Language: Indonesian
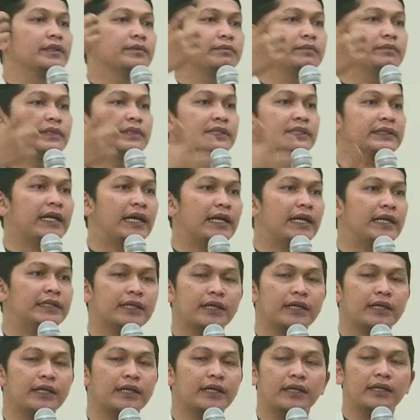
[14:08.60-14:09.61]
bertanya
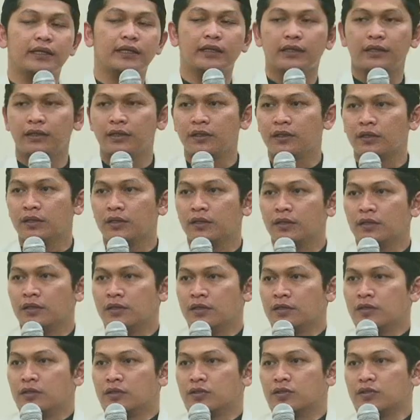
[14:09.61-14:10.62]

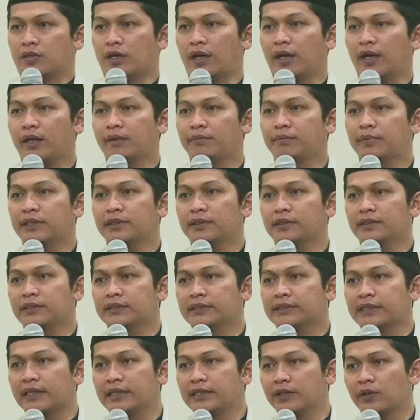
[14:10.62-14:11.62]
sahabat
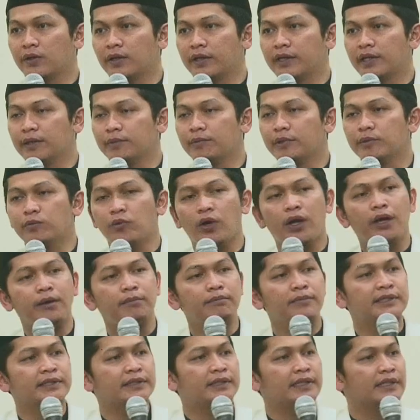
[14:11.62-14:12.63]
ditanya oleh Nabi
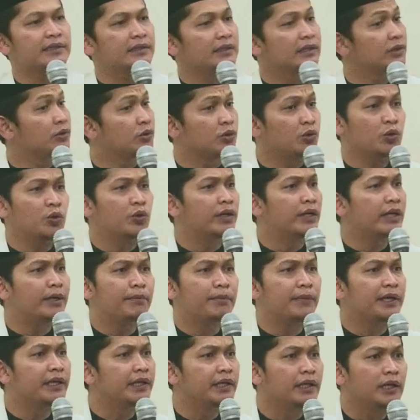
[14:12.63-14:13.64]
Muhammad atadruna
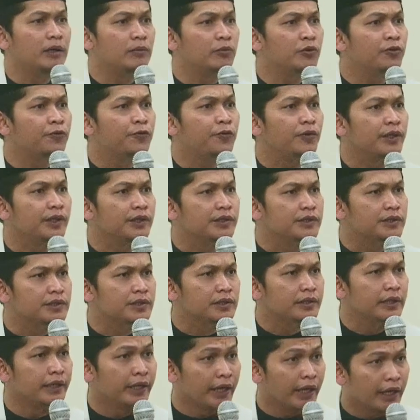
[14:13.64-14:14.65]
manil muflis
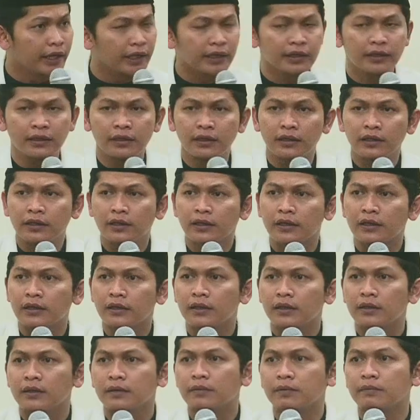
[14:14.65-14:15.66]

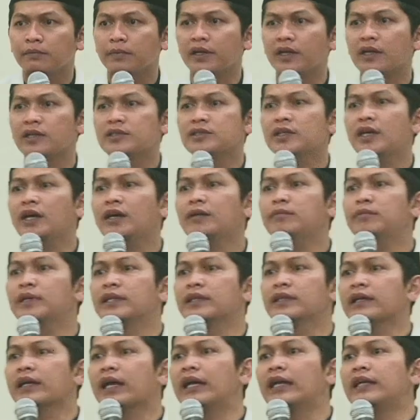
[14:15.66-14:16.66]
hei para
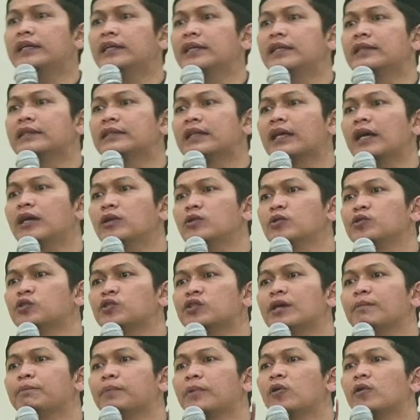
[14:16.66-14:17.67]
sahabat kalian tahu
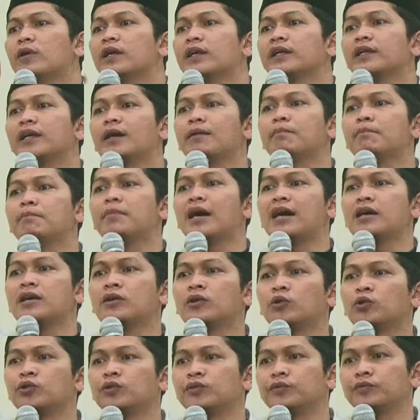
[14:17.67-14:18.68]
siapa orang yang
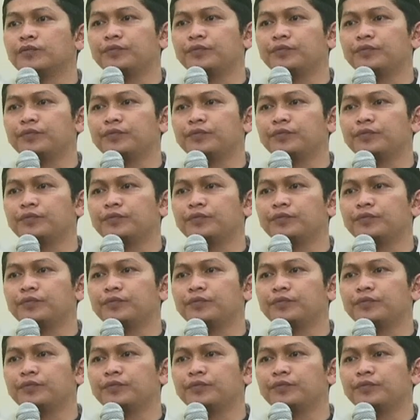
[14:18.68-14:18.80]
bangkrut